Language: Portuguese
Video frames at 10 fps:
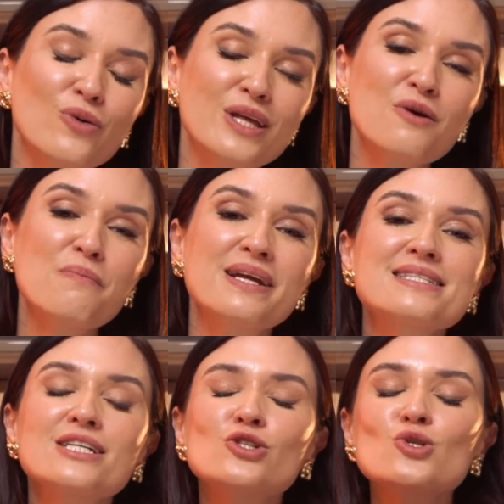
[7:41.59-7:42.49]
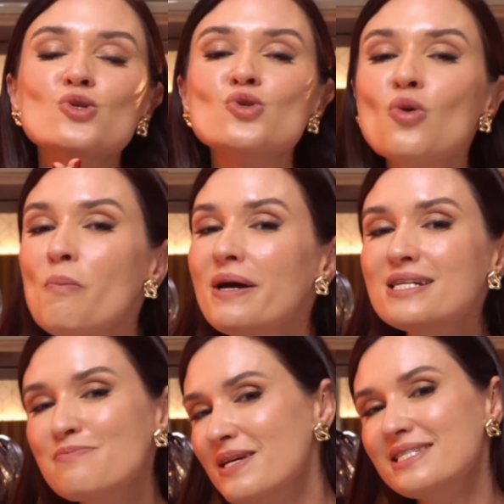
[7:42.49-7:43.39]
eu tenho um presente super
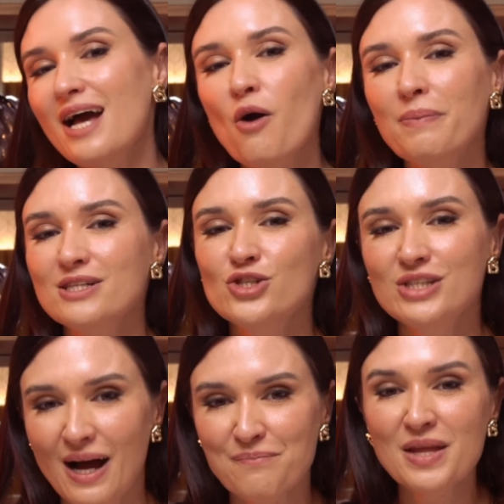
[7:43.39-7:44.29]
especial para te dar.